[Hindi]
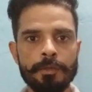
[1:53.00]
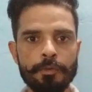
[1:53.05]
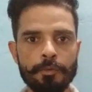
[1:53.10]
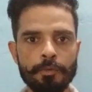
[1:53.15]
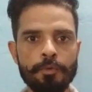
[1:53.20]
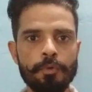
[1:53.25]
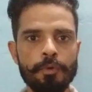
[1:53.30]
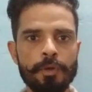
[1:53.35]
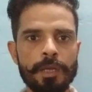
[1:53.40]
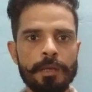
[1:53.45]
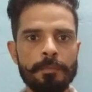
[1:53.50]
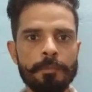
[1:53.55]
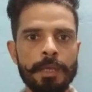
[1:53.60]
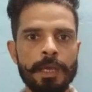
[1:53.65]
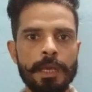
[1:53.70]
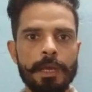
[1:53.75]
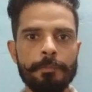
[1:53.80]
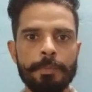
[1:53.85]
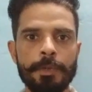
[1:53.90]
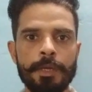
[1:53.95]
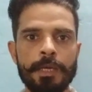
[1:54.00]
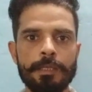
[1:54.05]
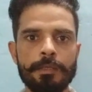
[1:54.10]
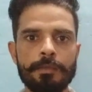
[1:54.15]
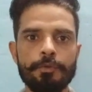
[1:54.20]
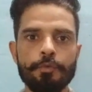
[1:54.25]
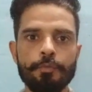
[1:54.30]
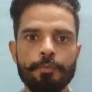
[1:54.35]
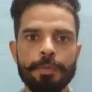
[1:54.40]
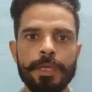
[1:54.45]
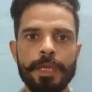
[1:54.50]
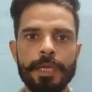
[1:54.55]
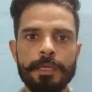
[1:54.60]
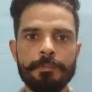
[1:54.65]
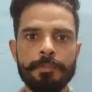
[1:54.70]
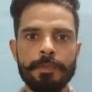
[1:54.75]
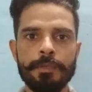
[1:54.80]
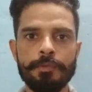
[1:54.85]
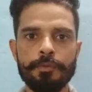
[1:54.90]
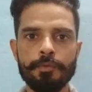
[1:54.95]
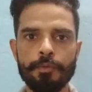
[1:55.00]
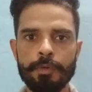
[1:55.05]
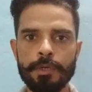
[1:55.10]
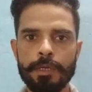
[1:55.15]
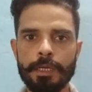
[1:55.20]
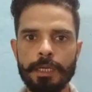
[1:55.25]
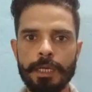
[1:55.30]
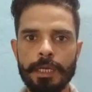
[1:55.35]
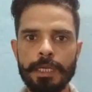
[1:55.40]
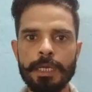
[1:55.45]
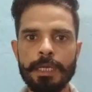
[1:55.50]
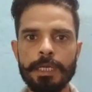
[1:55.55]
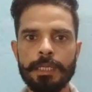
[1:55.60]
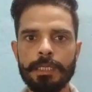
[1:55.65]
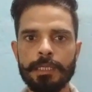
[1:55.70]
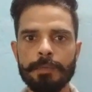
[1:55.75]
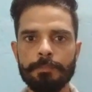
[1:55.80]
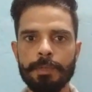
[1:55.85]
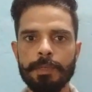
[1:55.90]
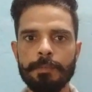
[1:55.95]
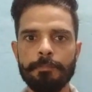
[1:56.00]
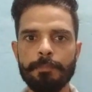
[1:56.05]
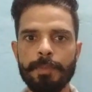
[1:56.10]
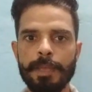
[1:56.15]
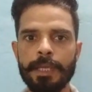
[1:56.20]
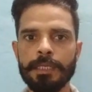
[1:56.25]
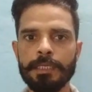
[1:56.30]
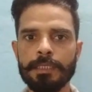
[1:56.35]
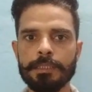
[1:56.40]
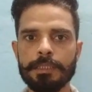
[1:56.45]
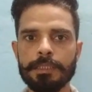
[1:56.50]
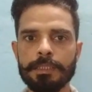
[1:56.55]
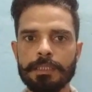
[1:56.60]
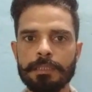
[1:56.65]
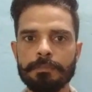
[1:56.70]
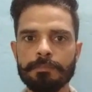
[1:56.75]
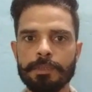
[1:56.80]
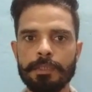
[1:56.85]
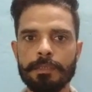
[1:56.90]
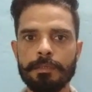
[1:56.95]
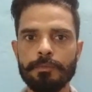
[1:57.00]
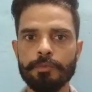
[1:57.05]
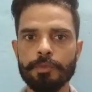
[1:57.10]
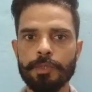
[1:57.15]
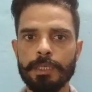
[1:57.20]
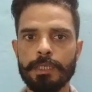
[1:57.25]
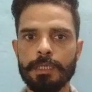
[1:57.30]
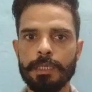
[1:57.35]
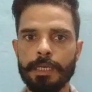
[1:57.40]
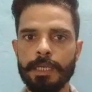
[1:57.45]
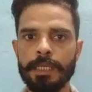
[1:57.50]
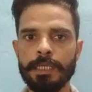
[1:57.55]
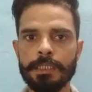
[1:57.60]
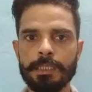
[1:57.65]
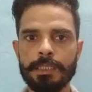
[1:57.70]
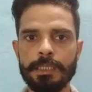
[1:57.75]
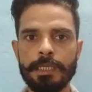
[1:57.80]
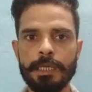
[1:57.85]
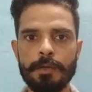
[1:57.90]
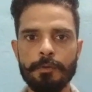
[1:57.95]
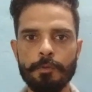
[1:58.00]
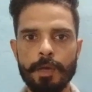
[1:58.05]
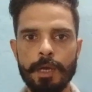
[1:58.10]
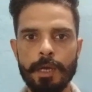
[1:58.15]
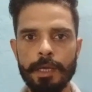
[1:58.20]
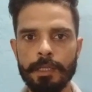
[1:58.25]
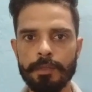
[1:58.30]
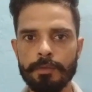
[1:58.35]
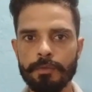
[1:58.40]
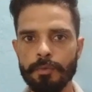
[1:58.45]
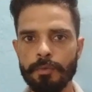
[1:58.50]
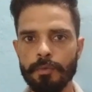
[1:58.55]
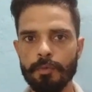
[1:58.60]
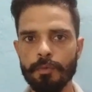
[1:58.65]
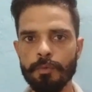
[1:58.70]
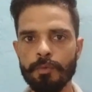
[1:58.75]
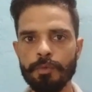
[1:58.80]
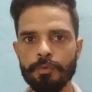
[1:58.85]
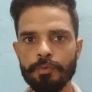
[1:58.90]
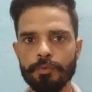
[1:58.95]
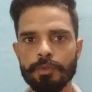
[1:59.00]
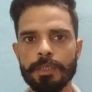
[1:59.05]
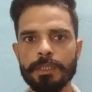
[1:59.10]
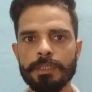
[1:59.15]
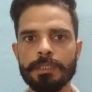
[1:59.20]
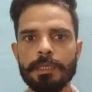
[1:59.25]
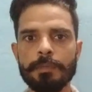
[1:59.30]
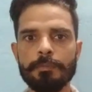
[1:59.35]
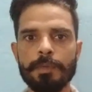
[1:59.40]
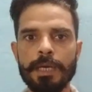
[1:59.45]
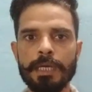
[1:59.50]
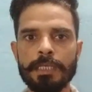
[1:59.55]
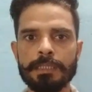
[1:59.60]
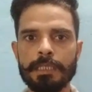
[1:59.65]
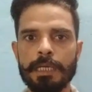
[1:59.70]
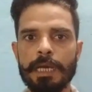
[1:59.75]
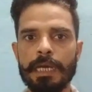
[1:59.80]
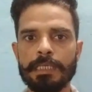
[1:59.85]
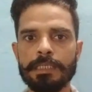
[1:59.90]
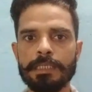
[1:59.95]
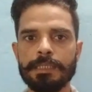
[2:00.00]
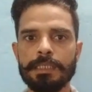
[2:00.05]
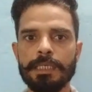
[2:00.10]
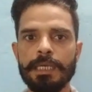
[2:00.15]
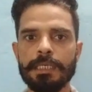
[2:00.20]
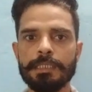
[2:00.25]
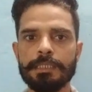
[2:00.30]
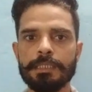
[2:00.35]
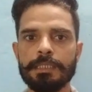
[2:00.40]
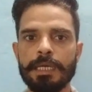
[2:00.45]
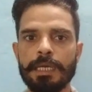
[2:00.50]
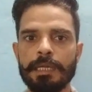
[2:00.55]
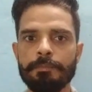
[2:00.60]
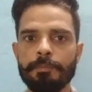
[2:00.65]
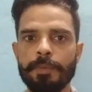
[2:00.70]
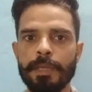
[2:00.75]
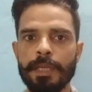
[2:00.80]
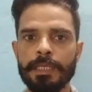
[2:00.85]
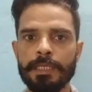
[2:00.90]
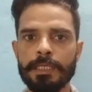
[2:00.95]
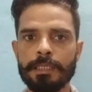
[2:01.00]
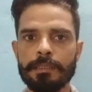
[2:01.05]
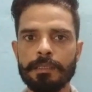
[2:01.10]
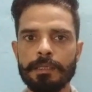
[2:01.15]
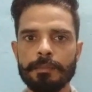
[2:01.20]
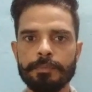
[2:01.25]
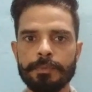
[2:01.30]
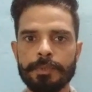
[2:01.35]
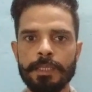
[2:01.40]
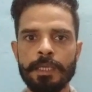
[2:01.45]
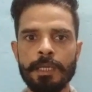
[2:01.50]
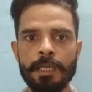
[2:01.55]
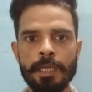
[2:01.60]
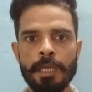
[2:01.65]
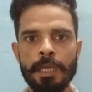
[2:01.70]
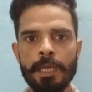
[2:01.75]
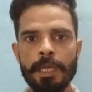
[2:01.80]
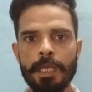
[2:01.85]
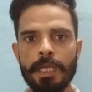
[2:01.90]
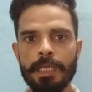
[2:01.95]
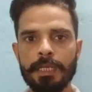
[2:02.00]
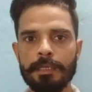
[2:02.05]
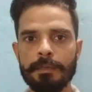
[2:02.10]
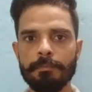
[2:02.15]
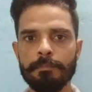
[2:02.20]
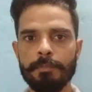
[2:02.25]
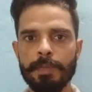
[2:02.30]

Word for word: ट्रू कॉलर में अपना यूपीआई भी जोड़ रखा है यानी कि अपनी बैंक सिस्टम से उसे कनेक्ट किया हुआ है तो उन यूजर्स के पास आईसीआईसीआई बैंक की तरफ से एक